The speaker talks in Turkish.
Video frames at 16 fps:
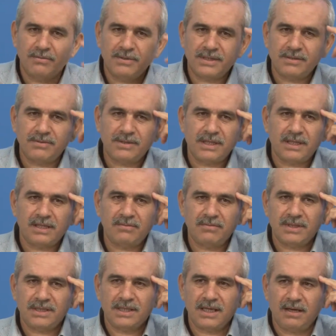bizim
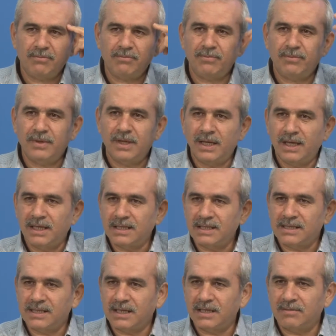zihnimizde,
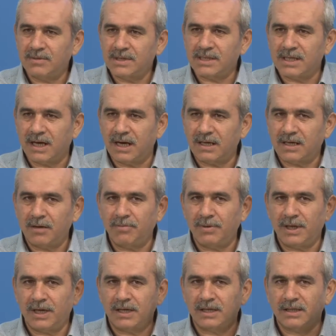zihnimizin arka
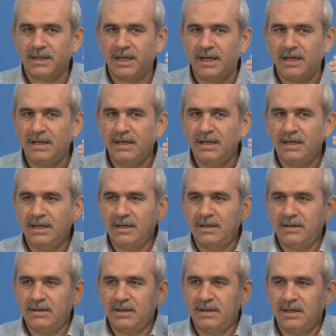planında
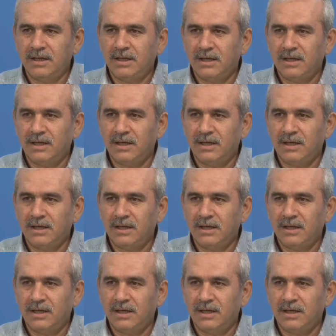e,